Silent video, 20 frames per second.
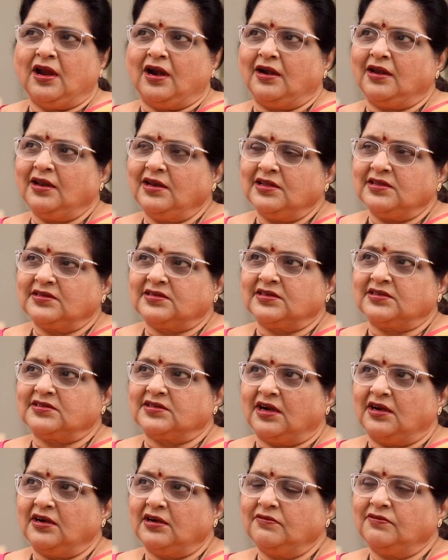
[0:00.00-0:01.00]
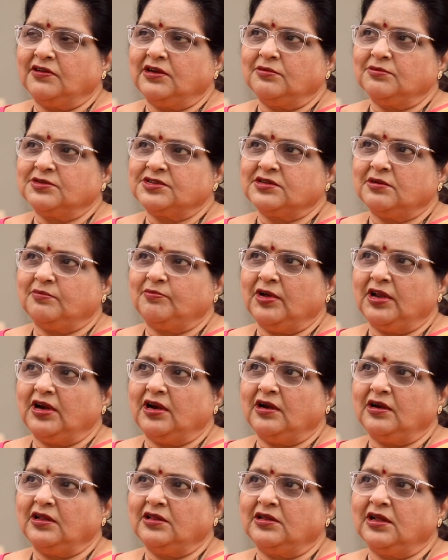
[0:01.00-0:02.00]
అంటే నేను సిక్స్ హండ్రెడ్ ఫిలిమ్స్
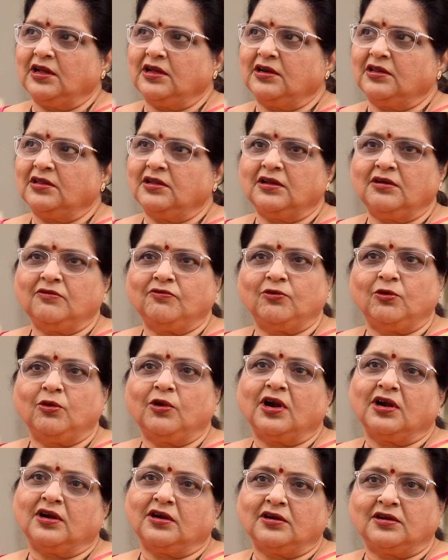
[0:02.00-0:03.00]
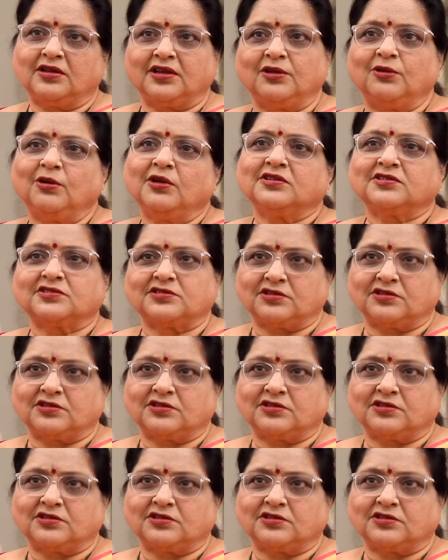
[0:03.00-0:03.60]
చెప్పానంటే దగ్గర దగ్గర ఫోర్ హండ్రెడ్ హీరోయిన్స్